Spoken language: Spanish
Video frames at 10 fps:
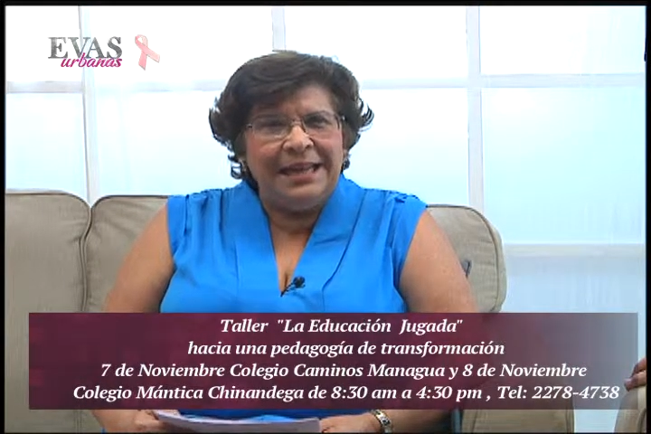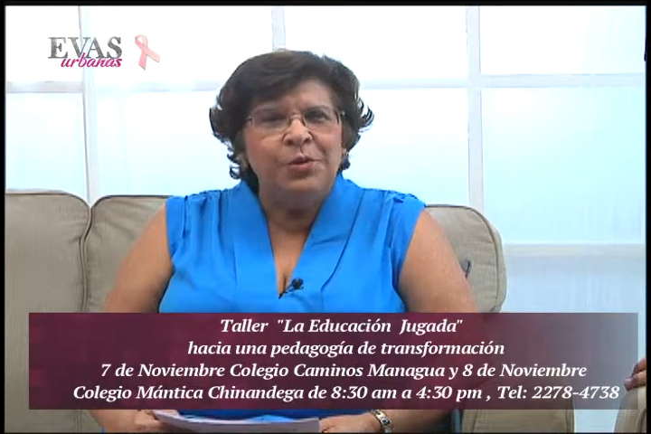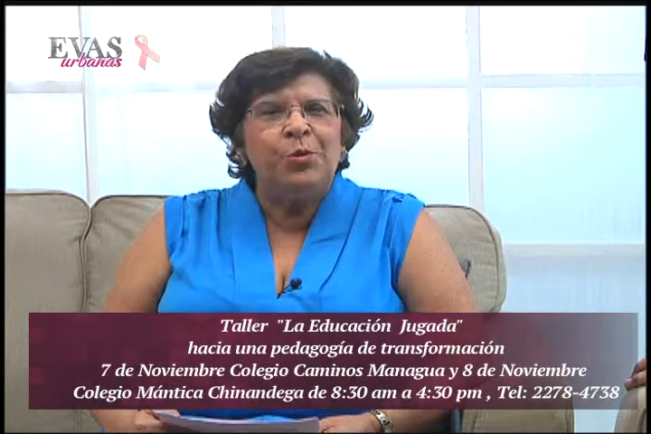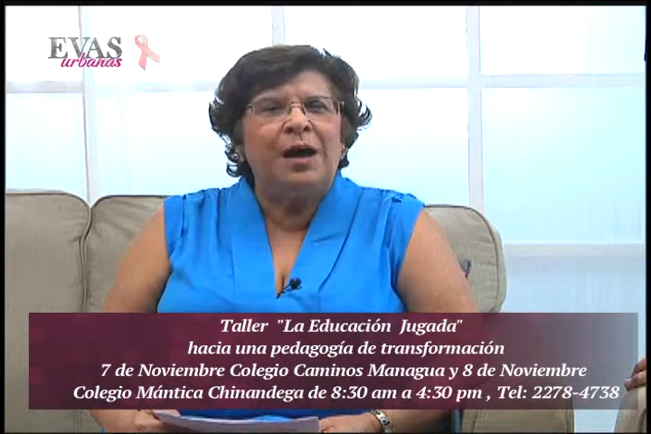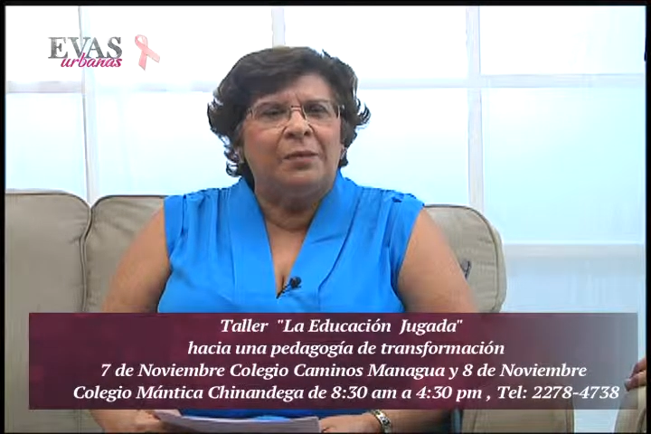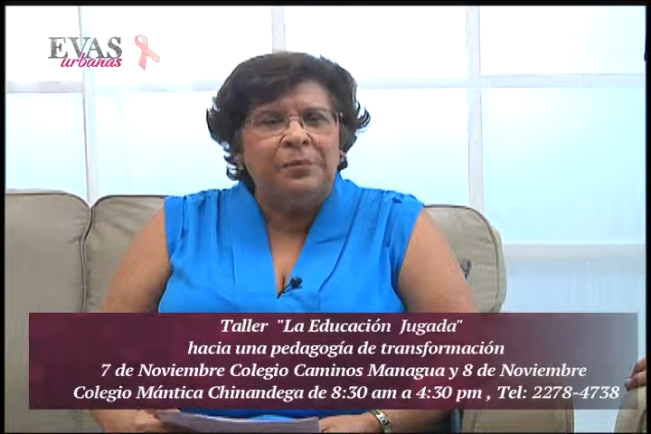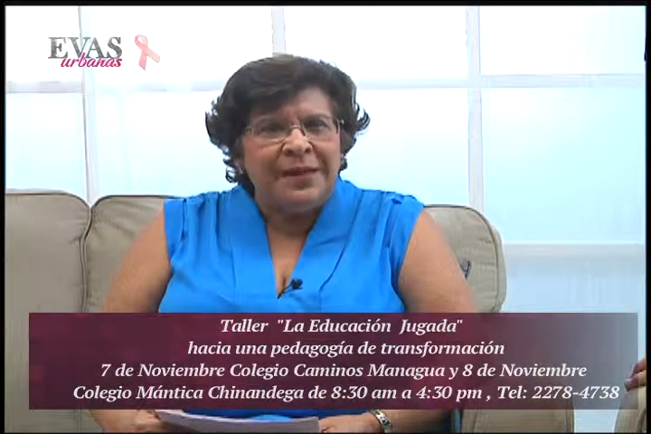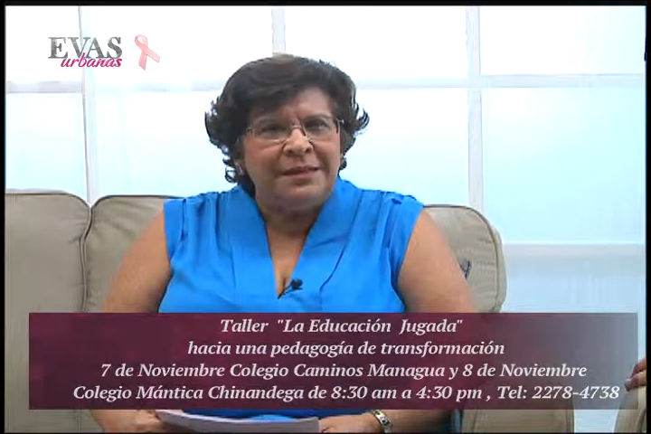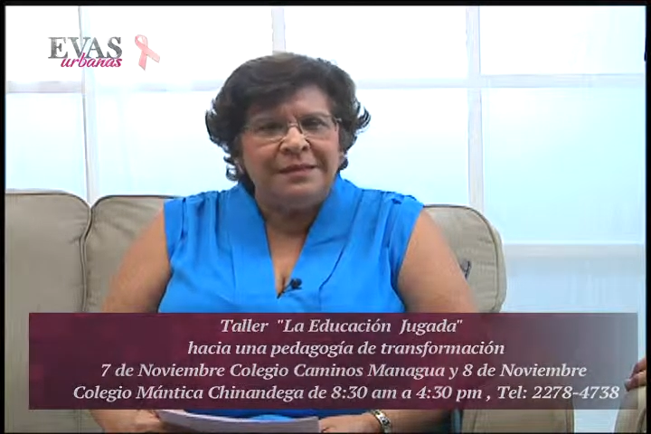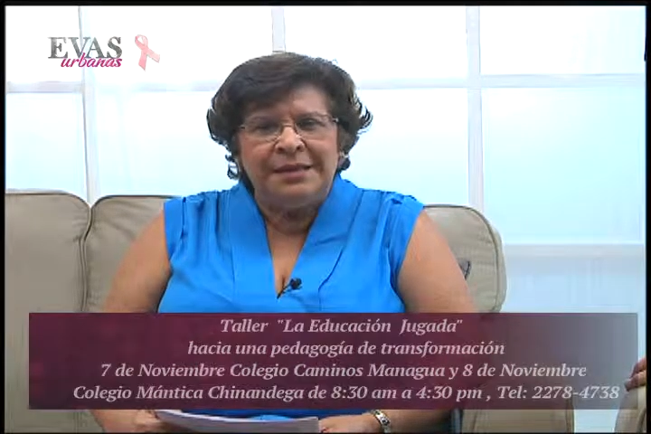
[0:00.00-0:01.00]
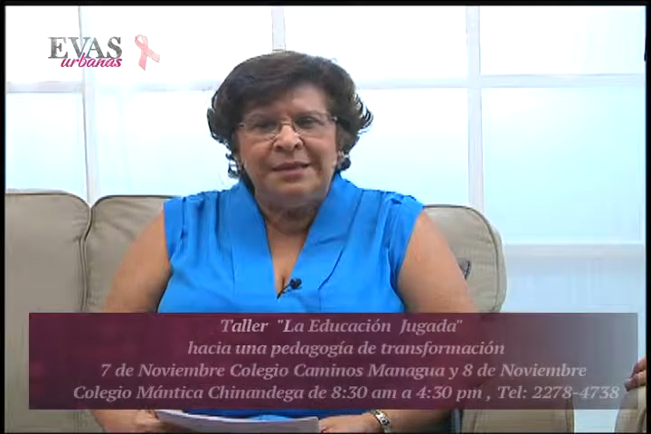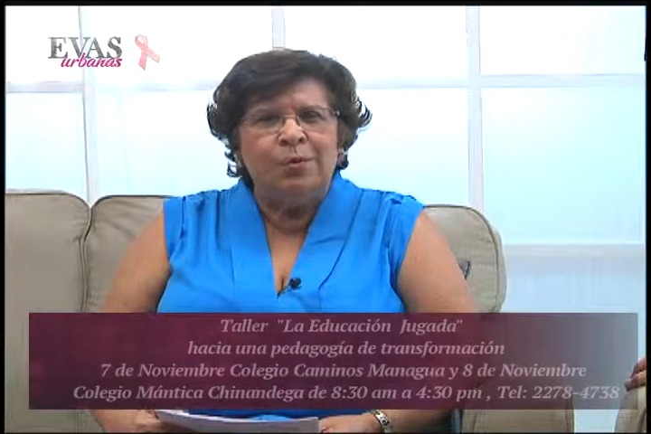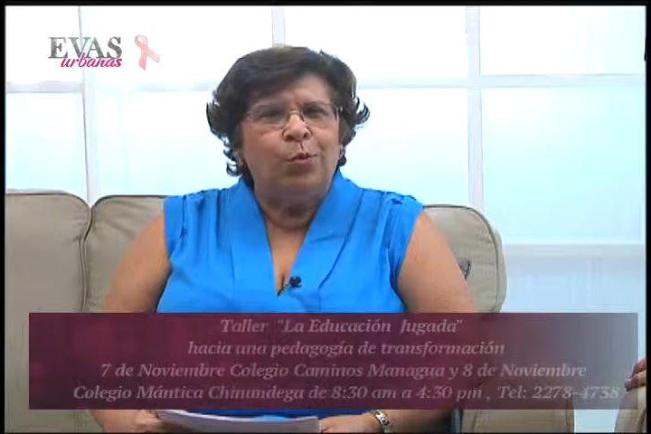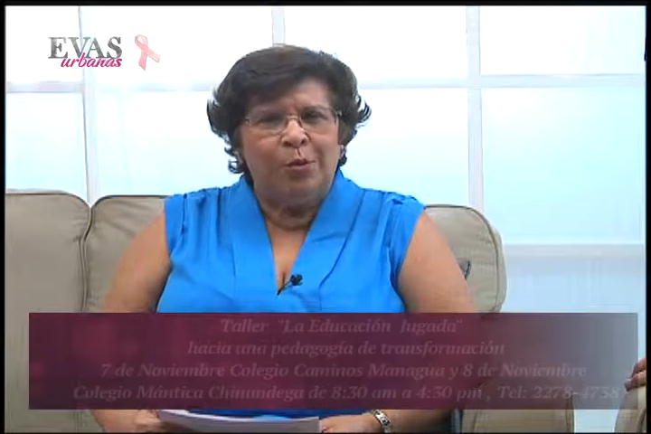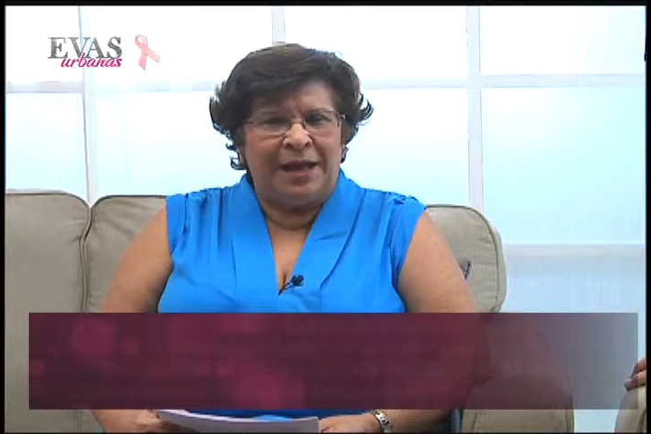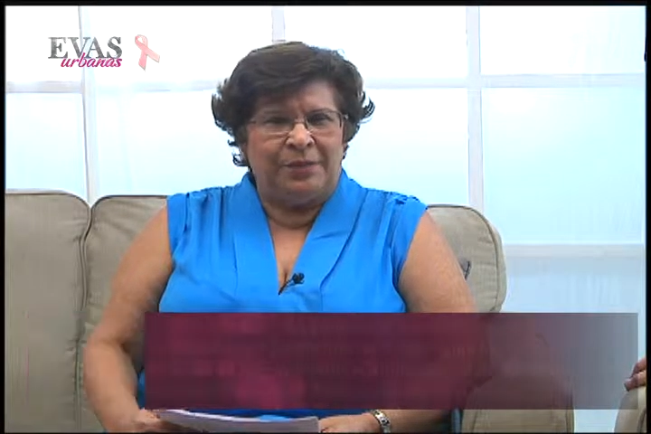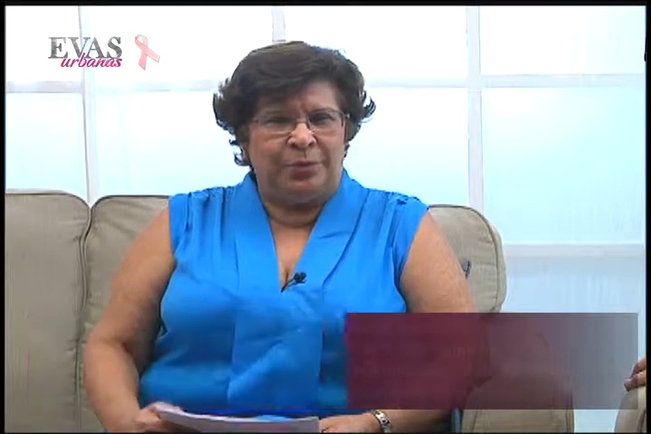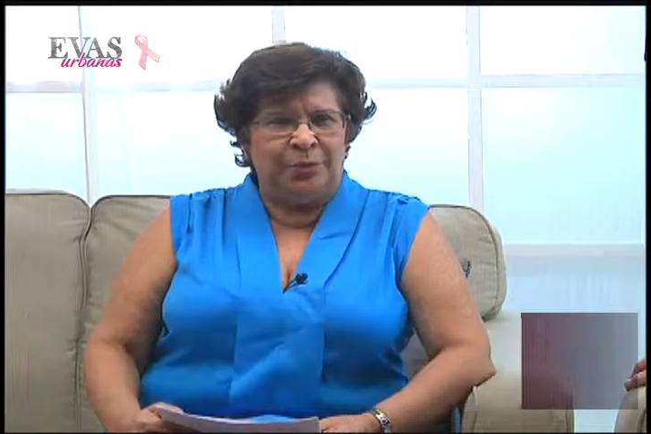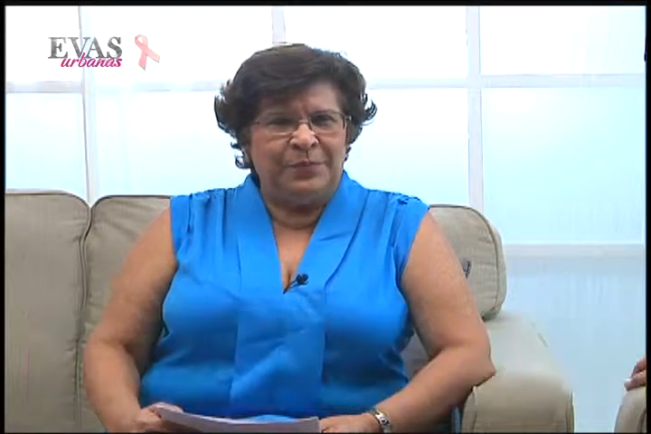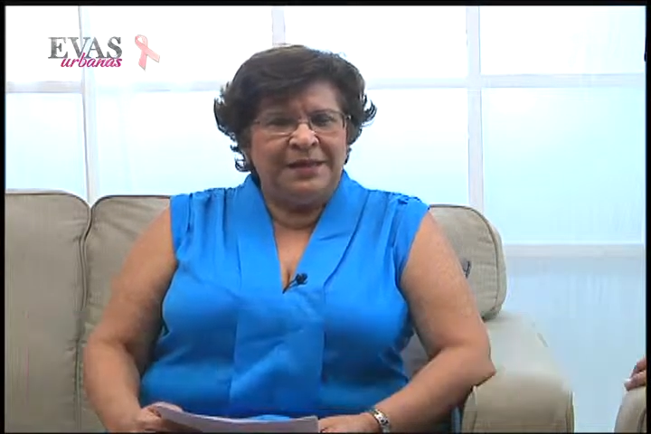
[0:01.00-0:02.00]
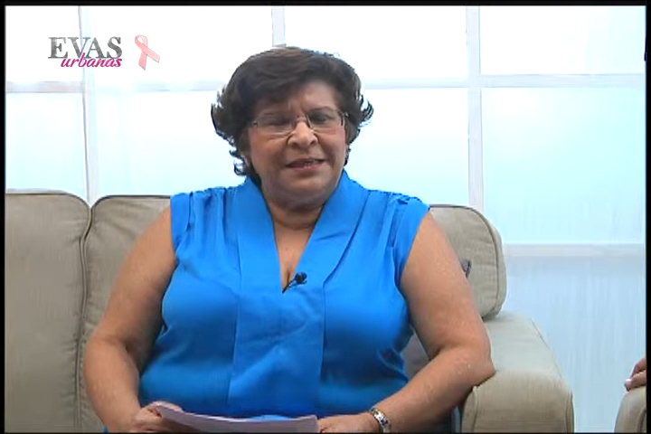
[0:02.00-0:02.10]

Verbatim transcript: niño aprende jugando.